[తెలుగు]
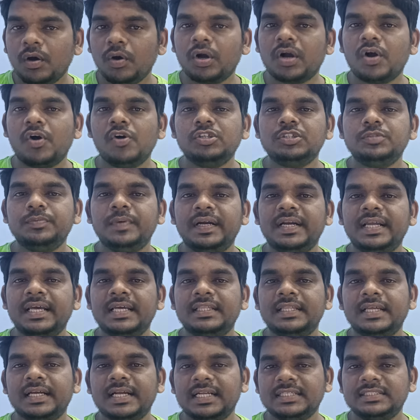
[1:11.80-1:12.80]
ఒక హౌస్మేట్
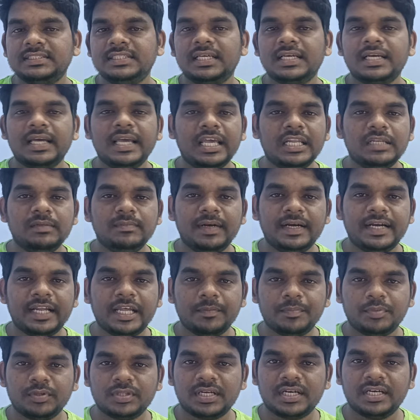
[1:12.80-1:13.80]
అయితే ఖచ్చితంగా
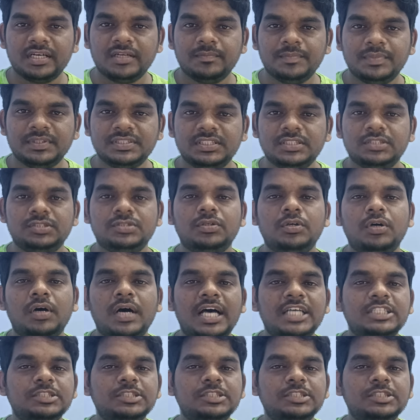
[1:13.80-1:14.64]
ఎలిమినేట్ అయిపోతారు అని చెప్పేసి సో